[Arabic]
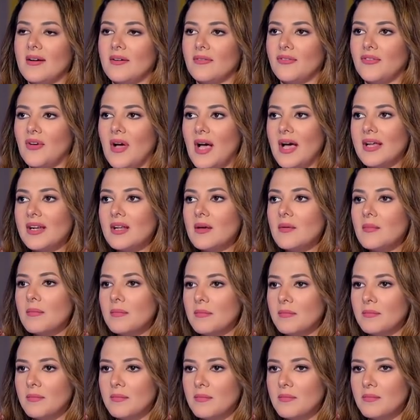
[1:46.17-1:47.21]
فانا
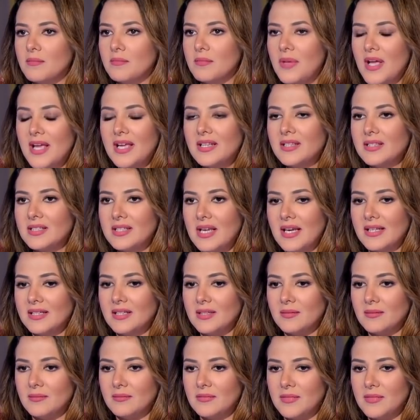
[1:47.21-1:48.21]
بقيت يعني